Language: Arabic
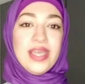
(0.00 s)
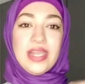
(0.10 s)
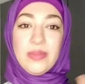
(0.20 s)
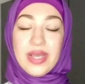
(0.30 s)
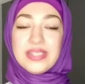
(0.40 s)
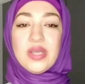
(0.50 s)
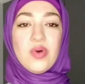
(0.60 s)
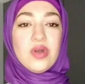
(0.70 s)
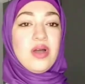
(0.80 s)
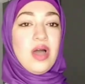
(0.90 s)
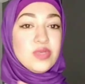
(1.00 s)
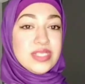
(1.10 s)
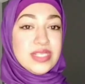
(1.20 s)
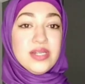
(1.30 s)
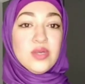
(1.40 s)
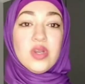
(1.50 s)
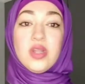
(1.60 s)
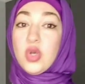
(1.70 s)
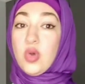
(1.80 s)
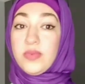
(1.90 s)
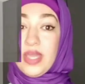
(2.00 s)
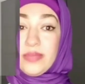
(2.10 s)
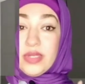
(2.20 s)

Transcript: المغزى وراه او السر وراه اللي هو بيعمله